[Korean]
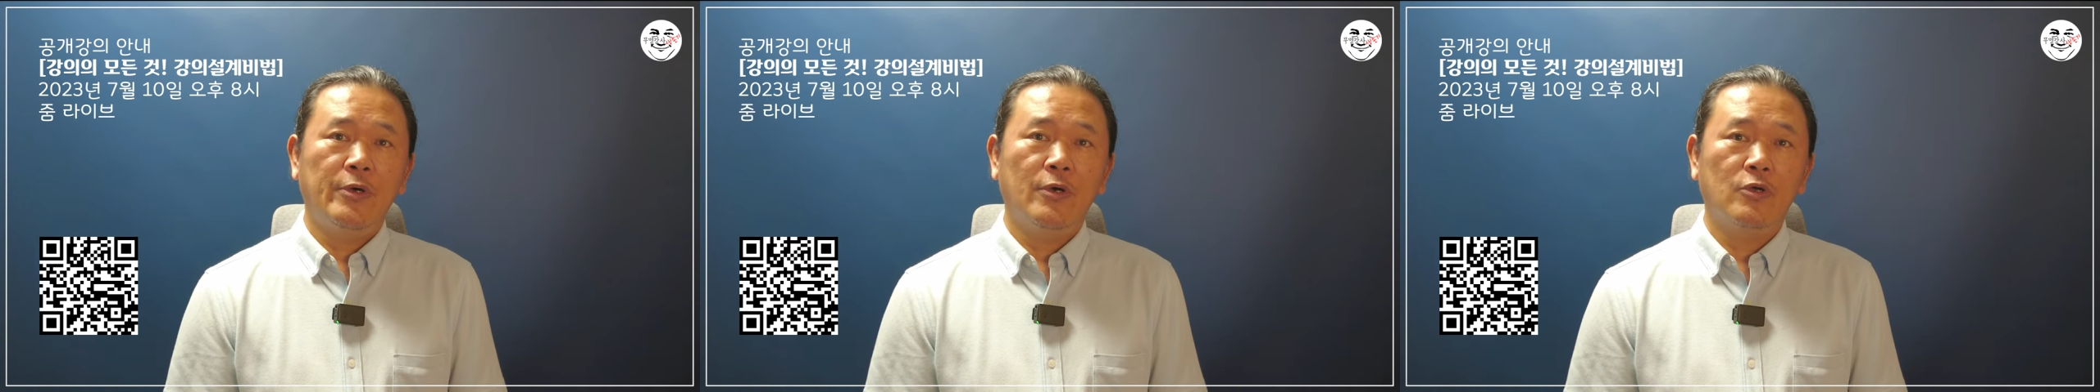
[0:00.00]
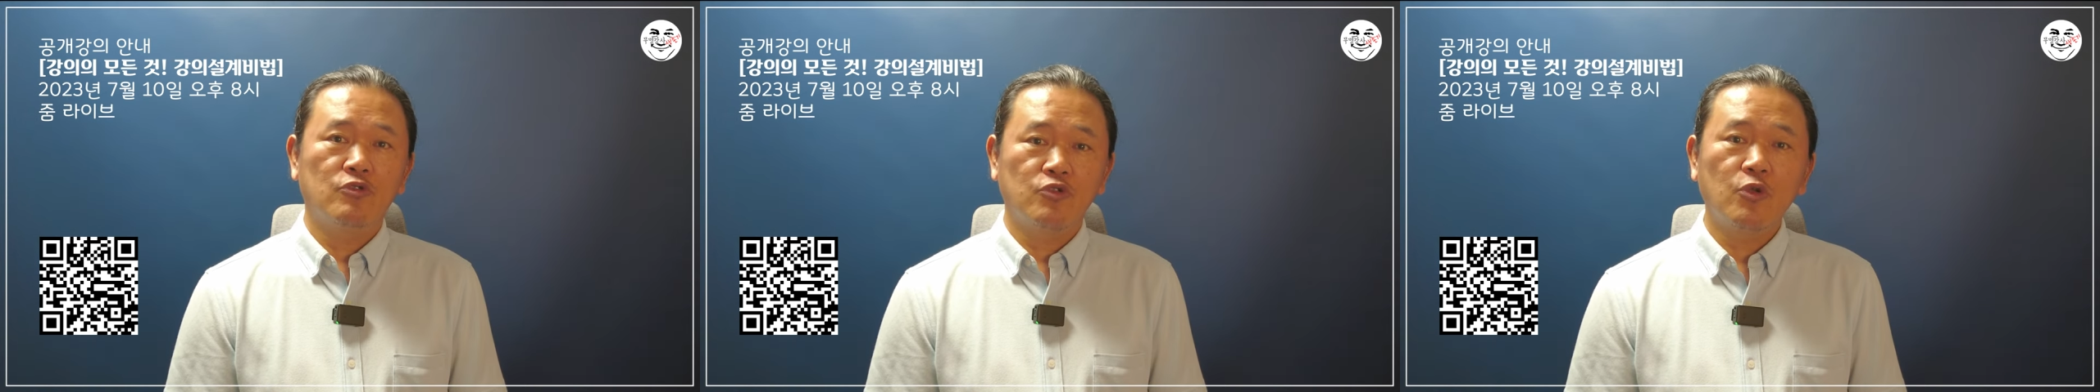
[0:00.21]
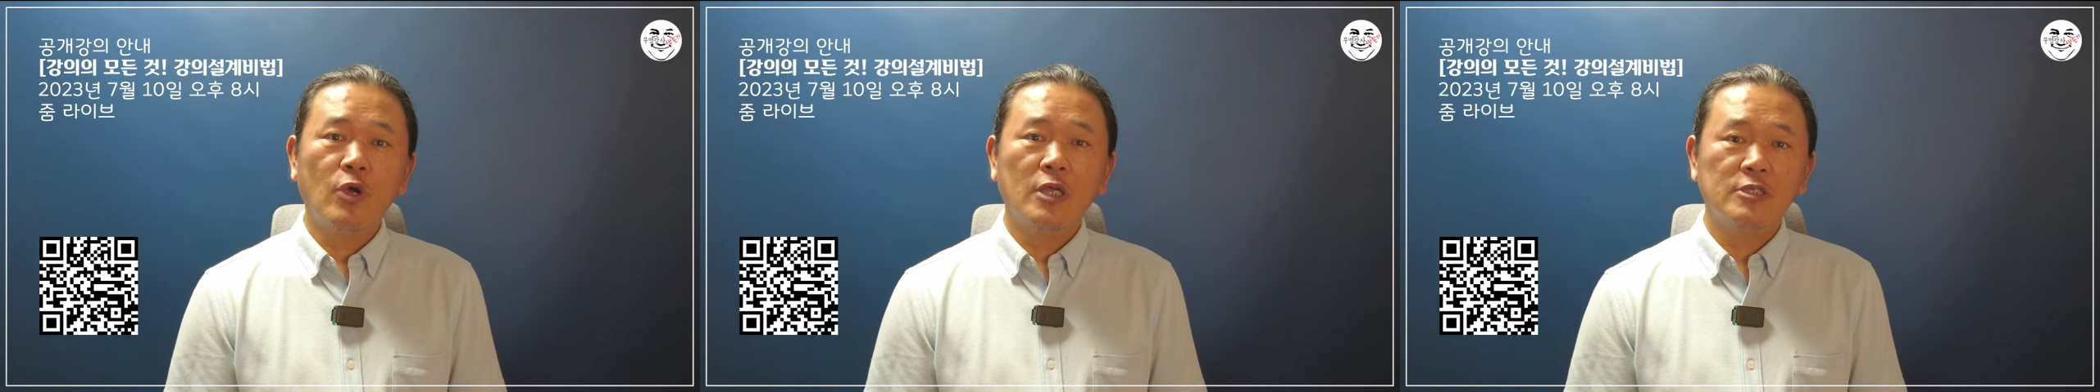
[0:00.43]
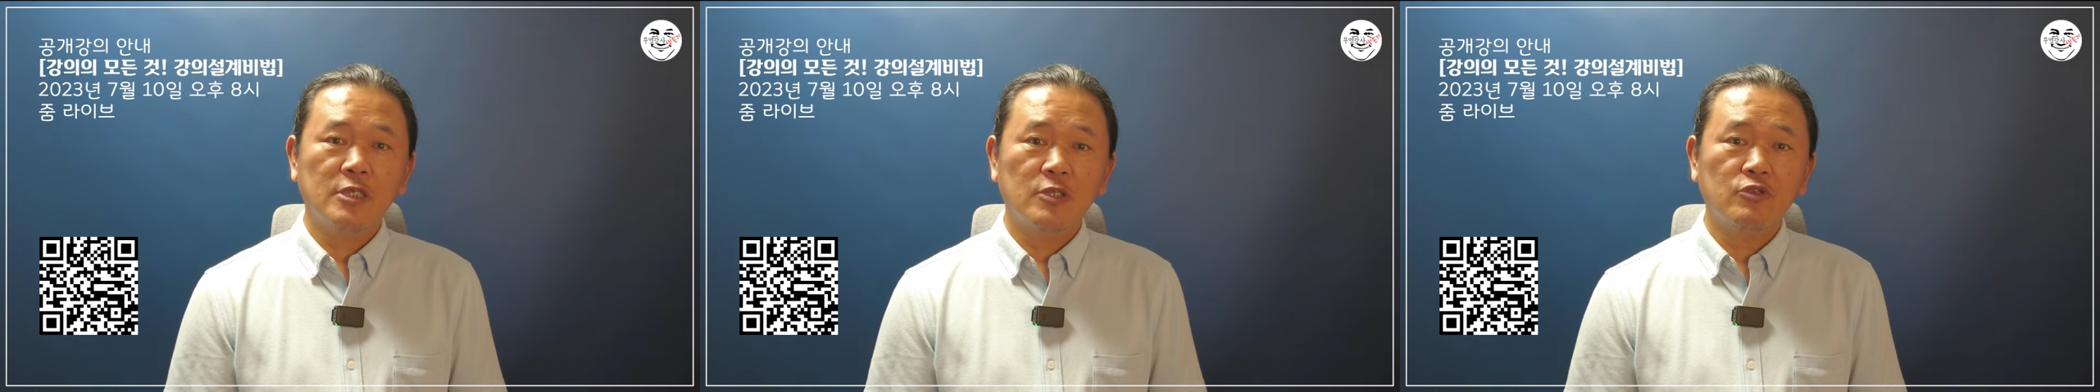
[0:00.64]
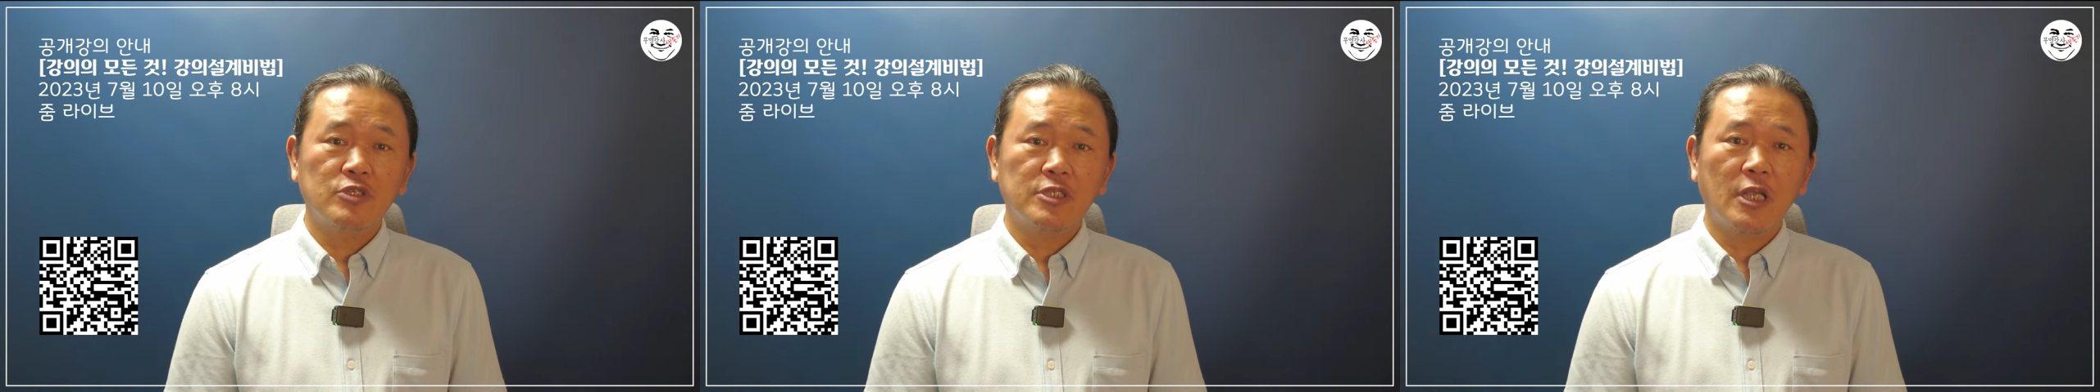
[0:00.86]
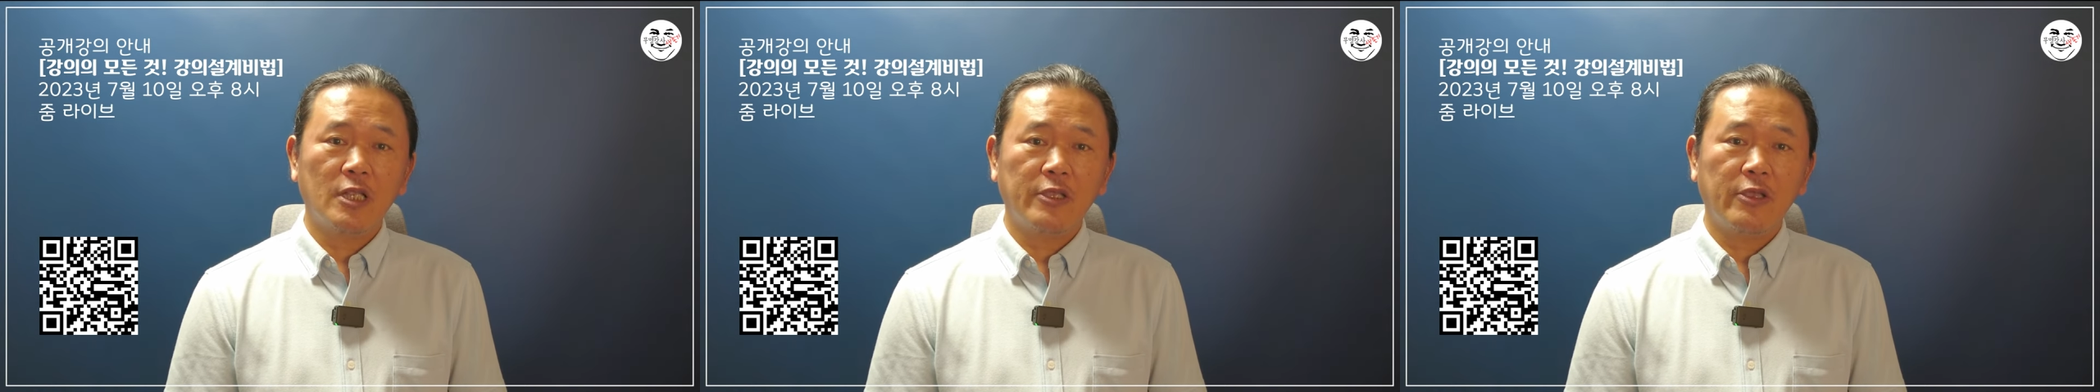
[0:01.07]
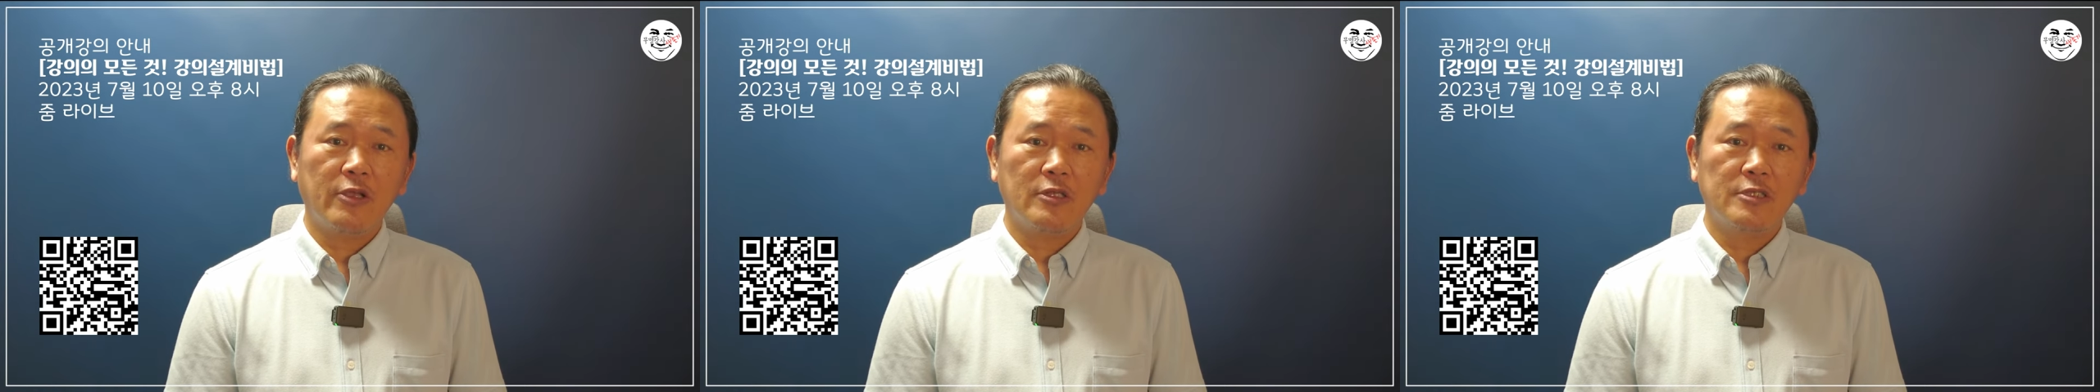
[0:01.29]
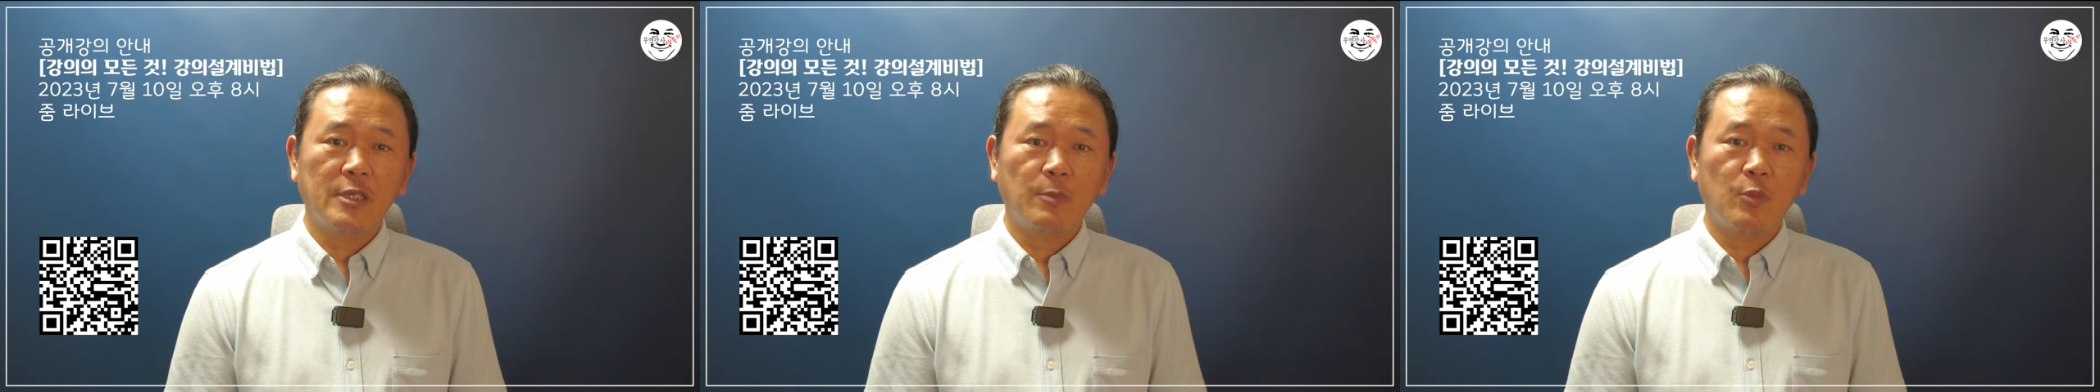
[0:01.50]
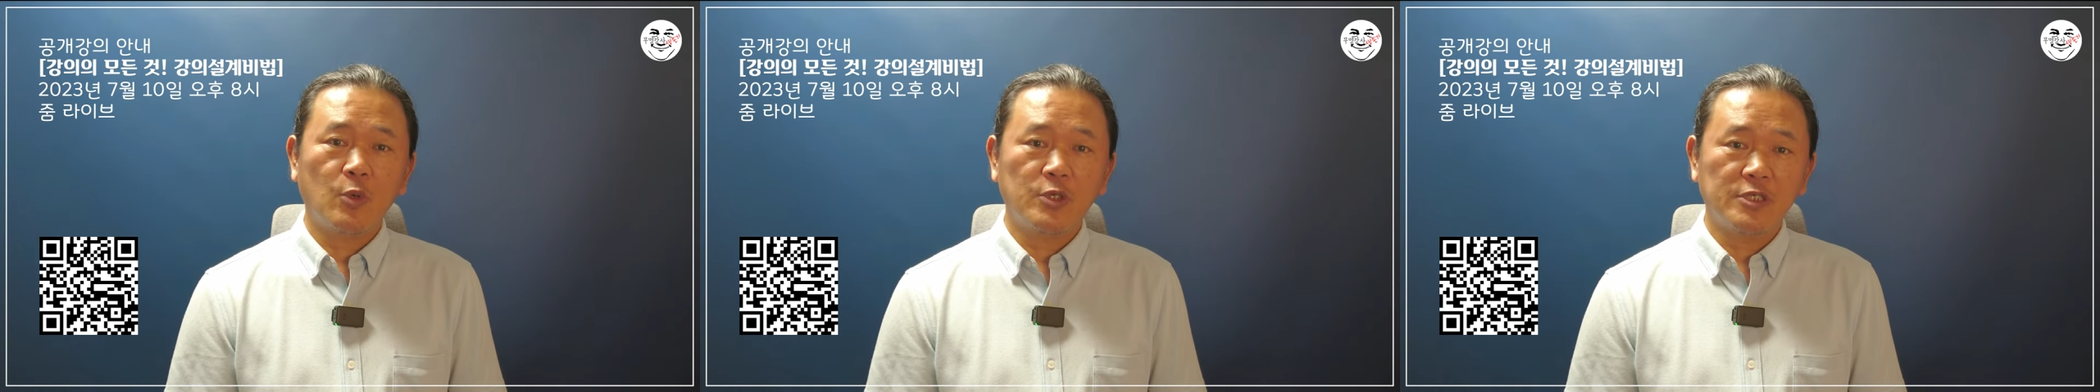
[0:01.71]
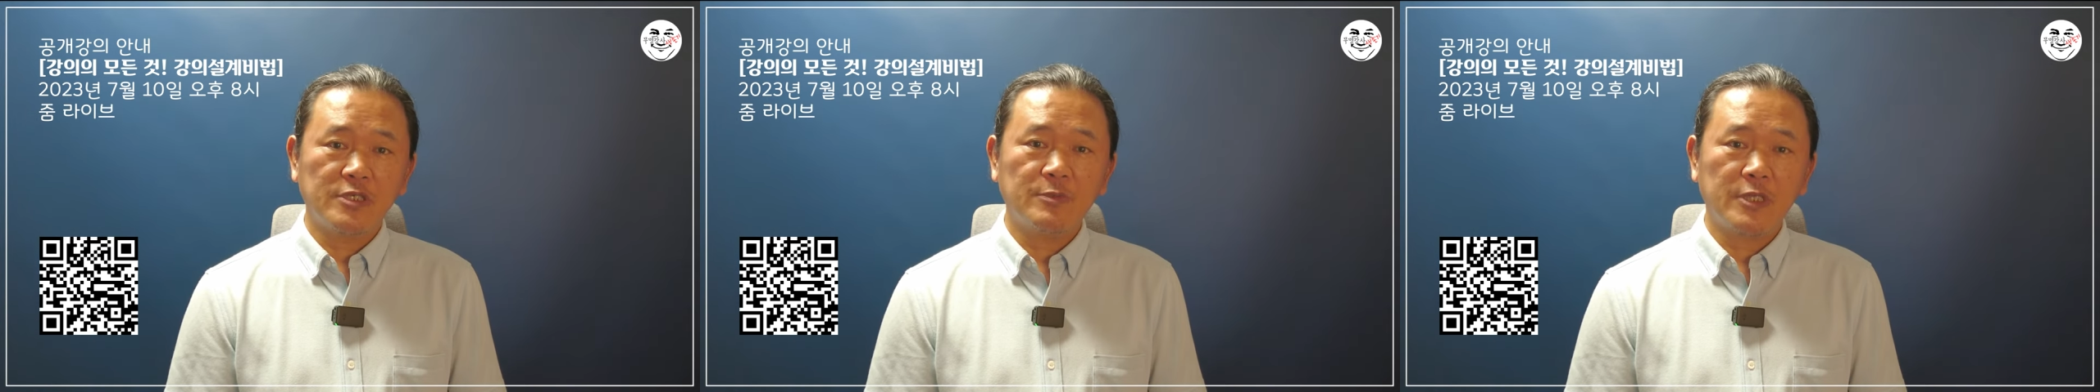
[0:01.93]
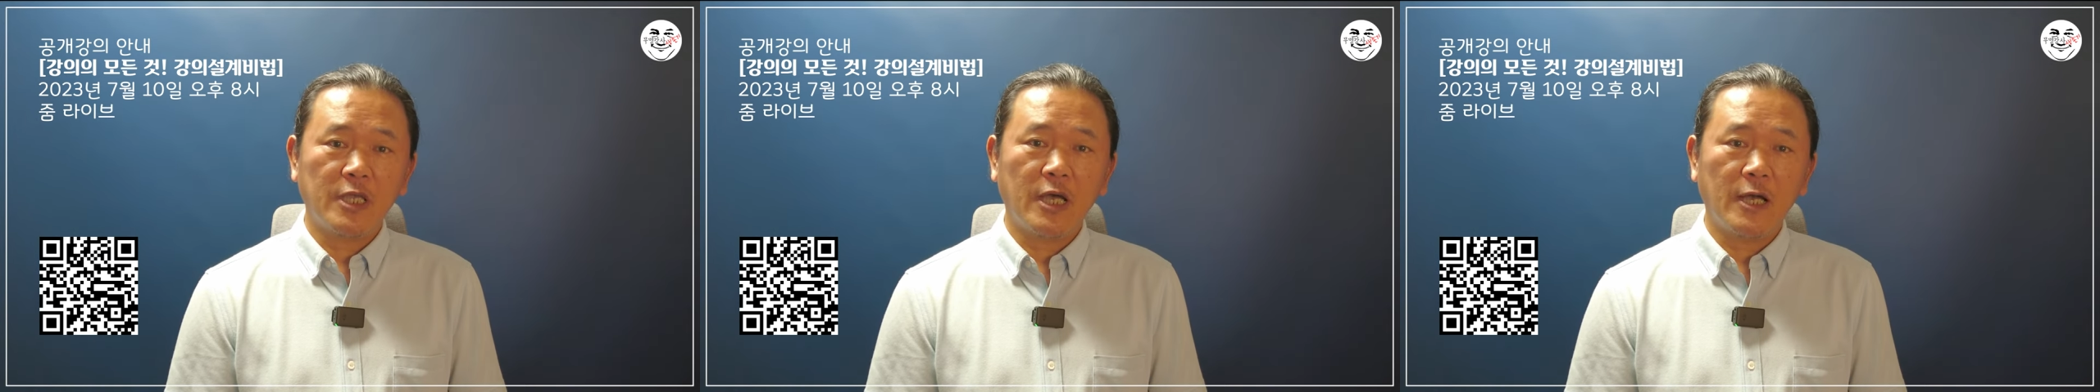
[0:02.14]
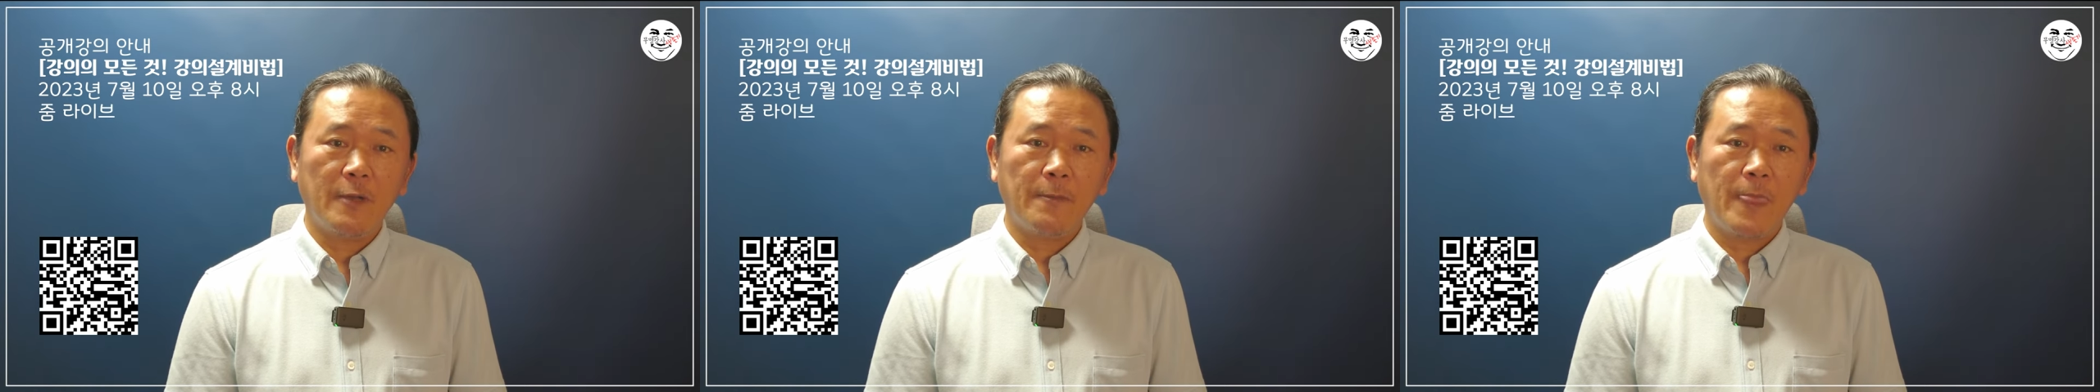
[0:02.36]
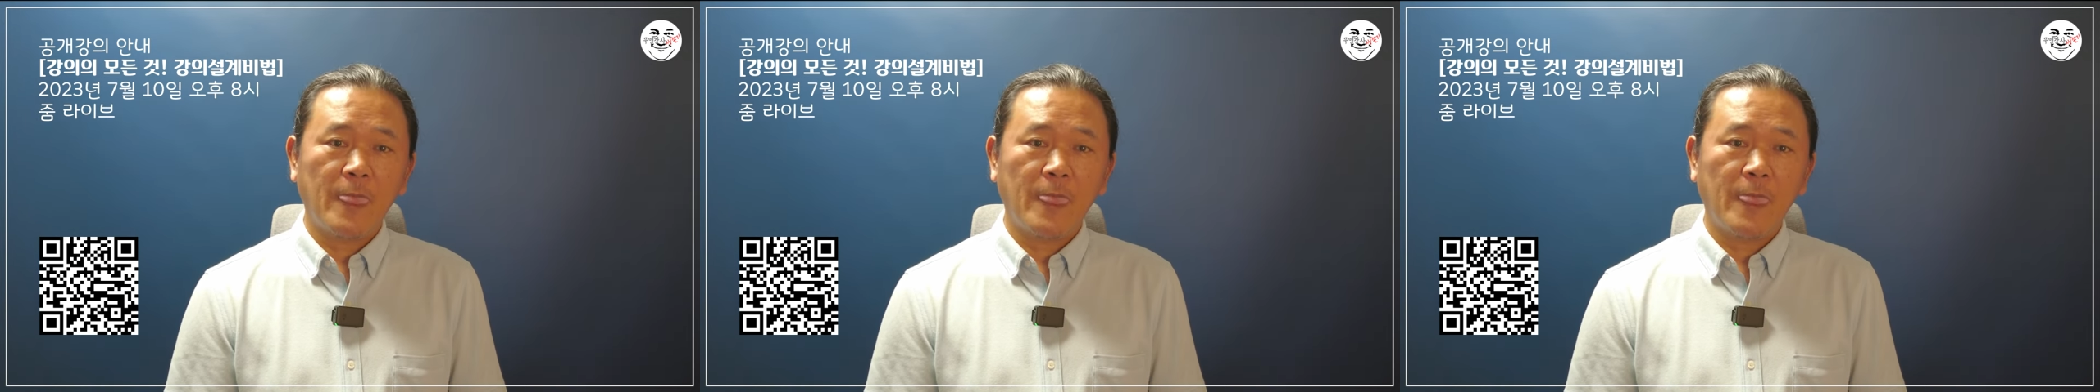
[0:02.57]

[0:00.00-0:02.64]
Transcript: 어, 유료 강좌도 진행할 계획을 잡고 있습니다.